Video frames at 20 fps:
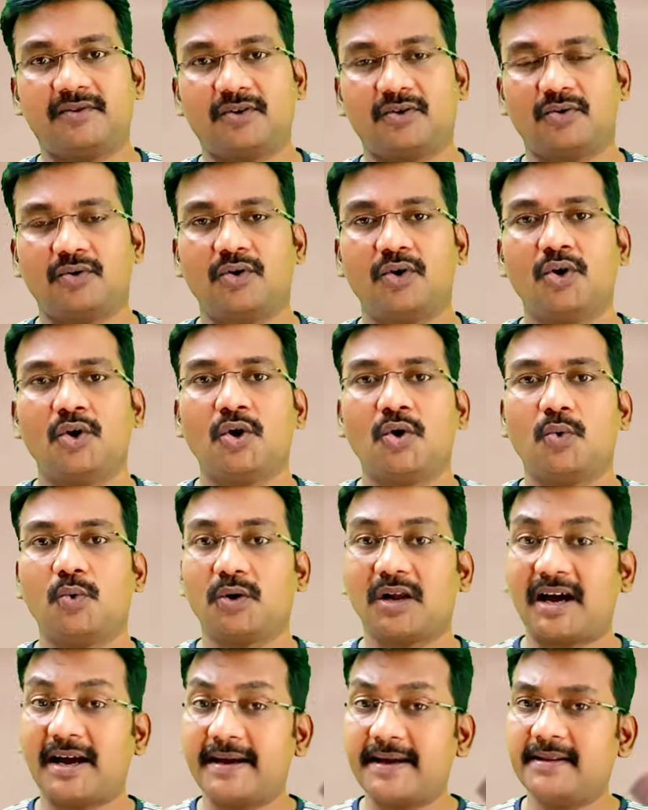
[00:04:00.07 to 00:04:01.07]
வரும் ஒரு
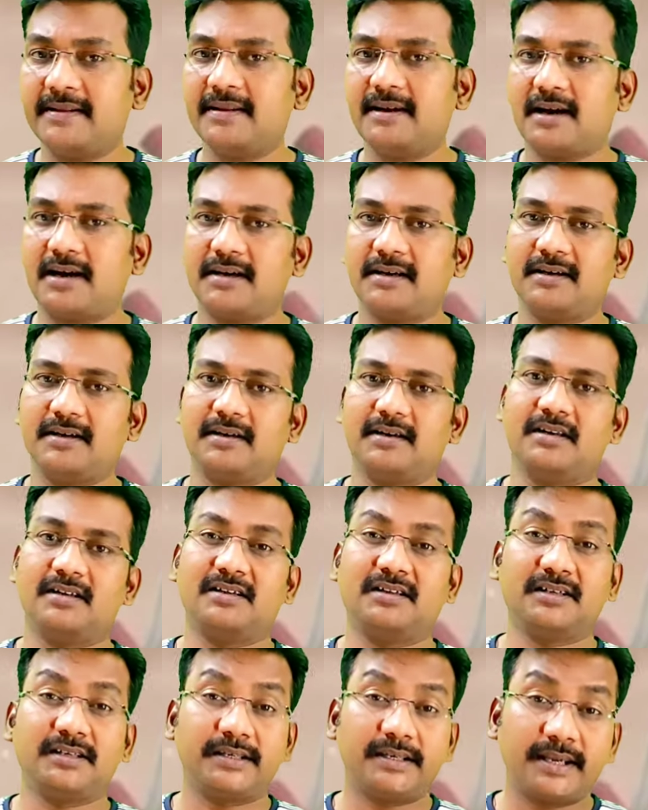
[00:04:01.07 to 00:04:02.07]
ஐந்து ஆண்டுகள்லேருந்து
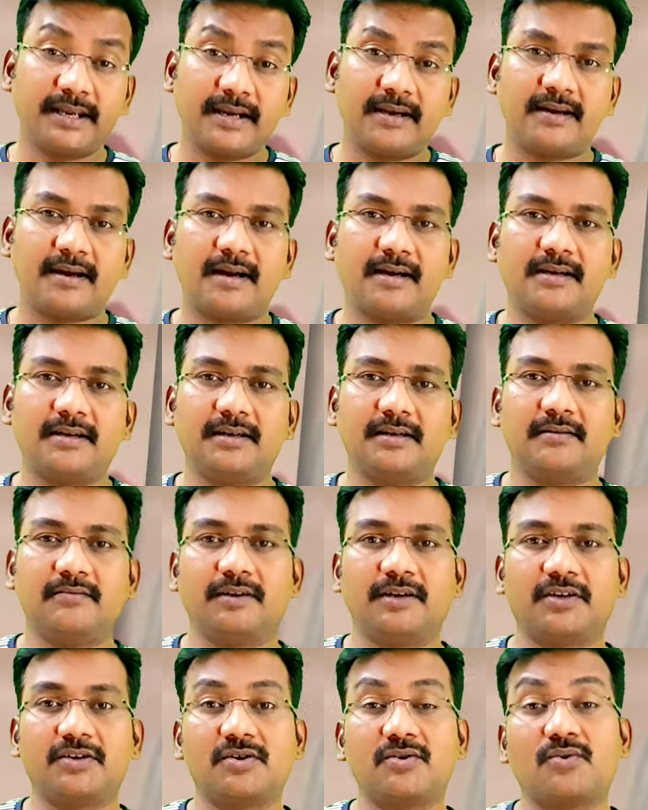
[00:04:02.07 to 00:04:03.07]
ஏழு ஆண்டுகள்
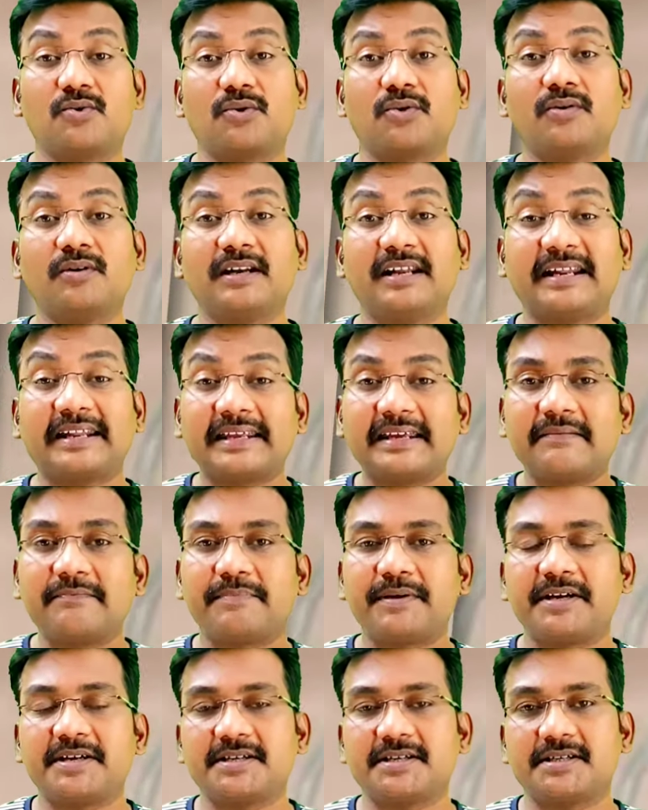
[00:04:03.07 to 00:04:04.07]
வரைக்கும் கூட நிறைய
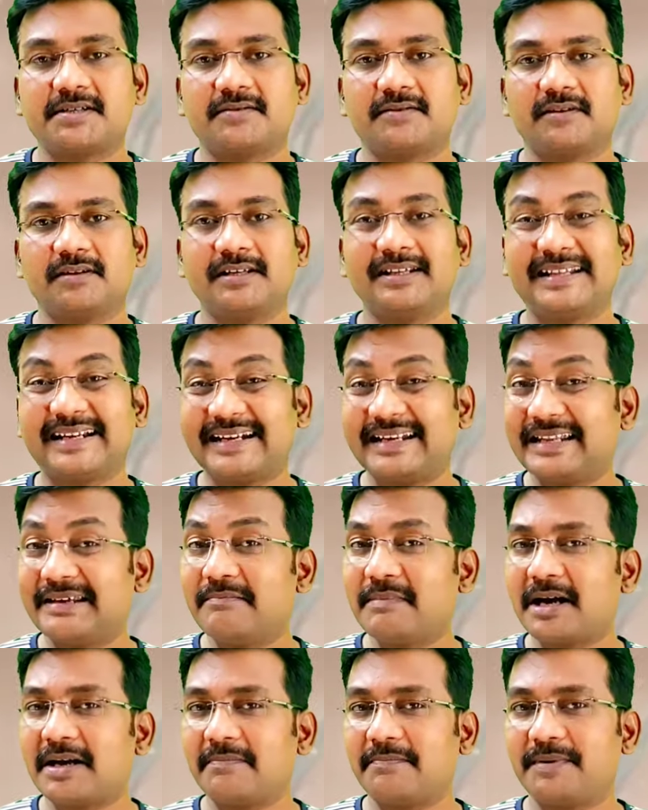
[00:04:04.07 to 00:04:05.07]
பேஷண்ட்ஸ் வந்து இந்த
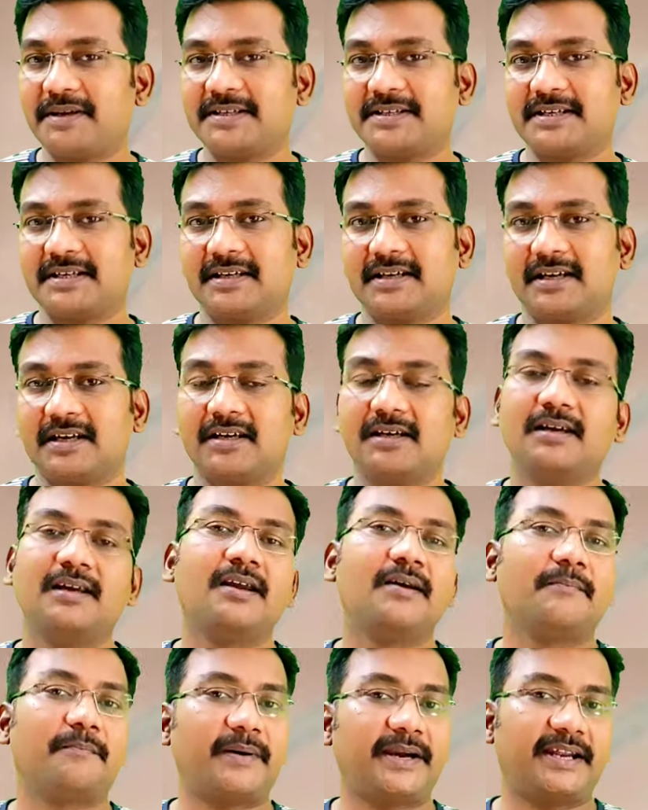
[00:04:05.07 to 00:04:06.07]
டிமாண்ட் பேசிங்னால்
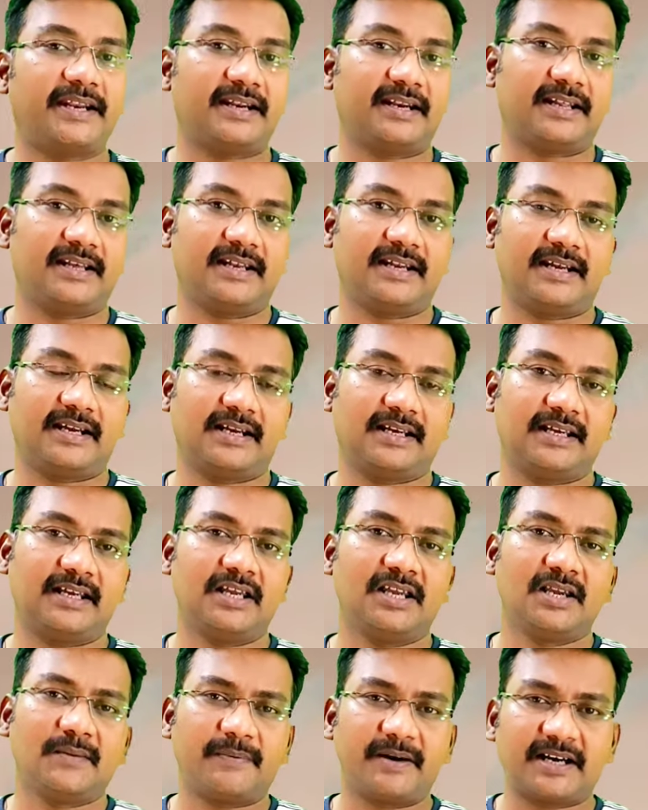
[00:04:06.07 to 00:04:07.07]
பயனடைகிறாங்க
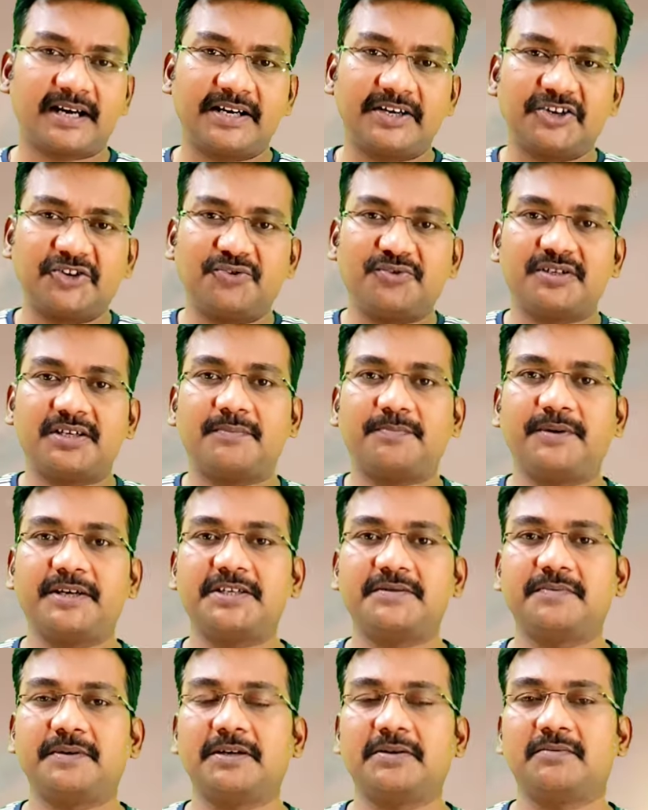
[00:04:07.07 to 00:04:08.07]
இப்போ கண்டினியூஸாக பேஸ்
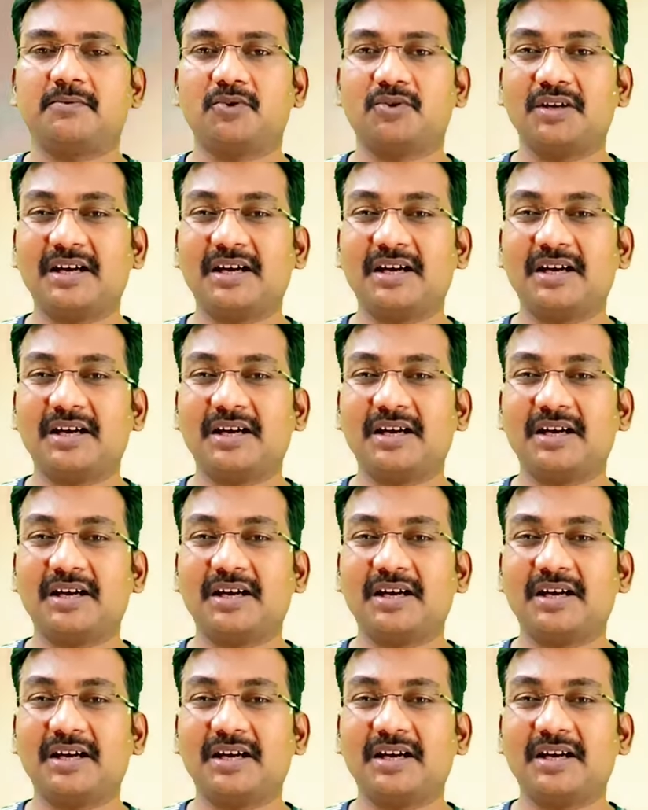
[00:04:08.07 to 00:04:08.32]
பண்ணும்போது